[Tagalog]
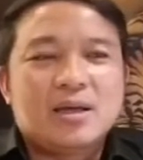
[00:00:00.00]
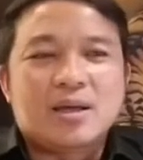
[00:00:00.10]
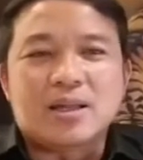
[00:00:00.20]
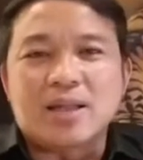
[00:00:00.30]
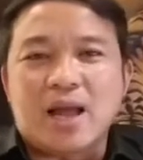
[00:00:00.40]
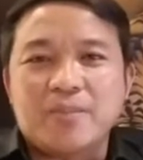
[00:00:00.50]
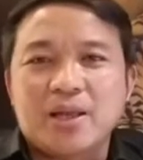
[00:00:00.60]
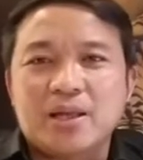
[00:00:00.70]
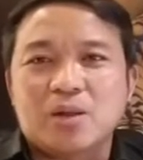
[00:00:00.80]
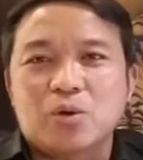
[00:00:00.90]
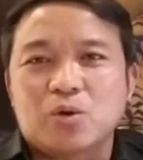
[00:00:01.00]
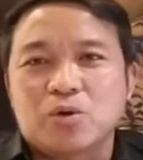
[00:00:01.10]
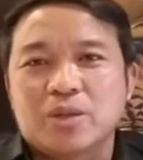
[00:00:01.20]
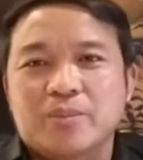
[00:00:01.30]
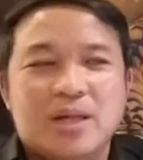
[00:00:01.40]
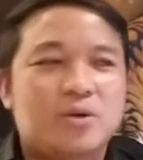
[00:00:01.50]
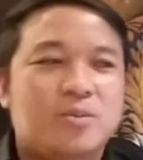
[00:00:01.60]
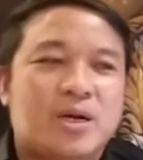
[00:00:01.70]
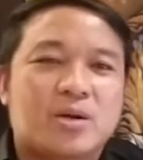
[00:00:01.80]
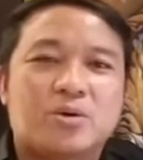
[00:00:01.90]
ang daming naloko ni Mario
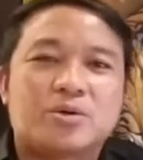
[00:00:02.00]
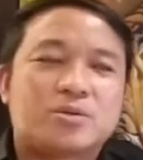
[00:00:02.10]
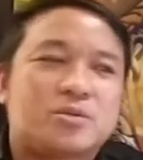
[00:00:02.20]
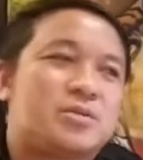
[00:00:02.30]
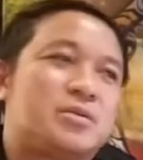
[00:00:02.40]
Marcos.